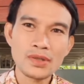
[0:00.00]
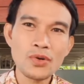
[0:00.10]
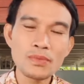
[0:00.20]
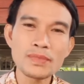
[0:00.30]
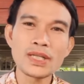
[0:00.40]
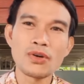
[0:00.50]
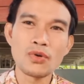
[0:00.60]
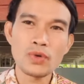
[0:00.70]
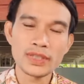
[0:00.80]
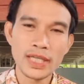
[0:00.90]
ก้นบึ้งของ
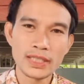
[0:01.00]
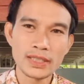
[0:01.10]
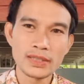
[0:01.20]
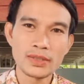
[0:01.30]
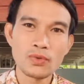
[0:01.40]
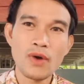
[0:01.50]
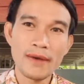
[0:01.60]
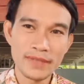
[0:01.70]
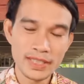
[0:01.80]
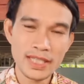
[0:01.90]
หัวใจคือควา
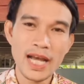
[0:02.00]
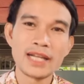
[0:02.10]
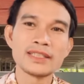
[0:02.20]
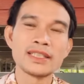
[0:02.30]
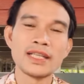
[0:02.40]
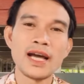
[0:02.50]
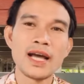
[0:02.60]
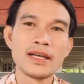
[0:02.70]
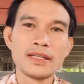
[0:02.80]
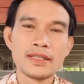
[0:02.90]
มอิจฉาริษยา
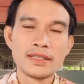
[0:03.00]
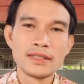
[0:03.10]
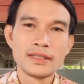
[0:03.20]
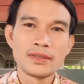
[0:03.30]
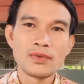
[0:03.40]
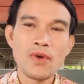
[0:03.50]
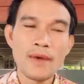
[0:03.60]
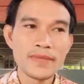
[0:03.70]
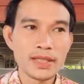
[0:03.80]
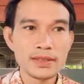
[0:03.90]
ควา
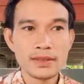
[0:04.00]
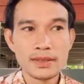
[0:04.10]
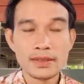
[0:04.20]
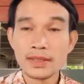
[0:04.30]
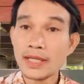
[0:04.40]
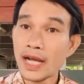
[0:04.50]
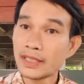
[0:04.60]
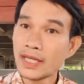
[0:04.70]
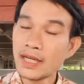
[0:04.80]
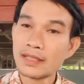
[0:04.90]
มอยากอยาก
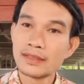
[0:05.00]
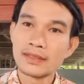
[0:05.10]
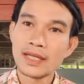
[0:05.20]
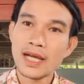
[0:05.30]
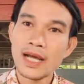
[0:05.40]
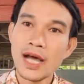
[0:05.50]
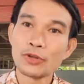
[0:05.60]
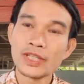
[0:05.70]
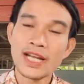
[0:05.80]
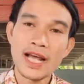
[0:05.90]
จะเอา
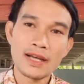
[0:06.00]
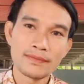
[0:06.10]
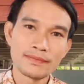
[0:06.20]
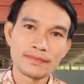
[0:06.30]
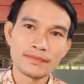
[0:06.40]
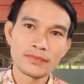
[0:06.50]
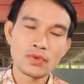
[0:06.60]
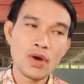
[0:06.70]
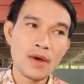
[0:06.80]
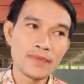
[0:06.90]
ชนะ
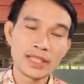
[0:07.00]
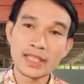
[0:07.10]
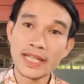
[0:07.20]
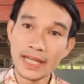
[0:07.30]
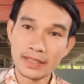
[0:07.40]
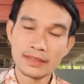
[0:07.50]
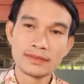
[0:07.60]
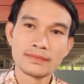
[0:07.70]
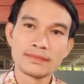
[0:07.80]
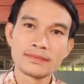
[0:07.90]
ความอยากจะเด่น
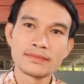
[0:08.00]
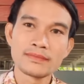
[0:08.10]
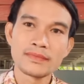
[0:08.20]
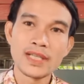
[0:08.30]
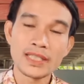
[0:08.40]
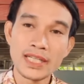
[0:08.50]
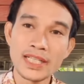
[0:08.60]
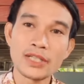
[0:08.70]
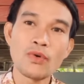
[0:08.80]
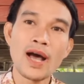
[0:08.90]
อยากจะ
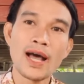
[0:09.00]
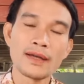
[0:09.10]
ดีกว่า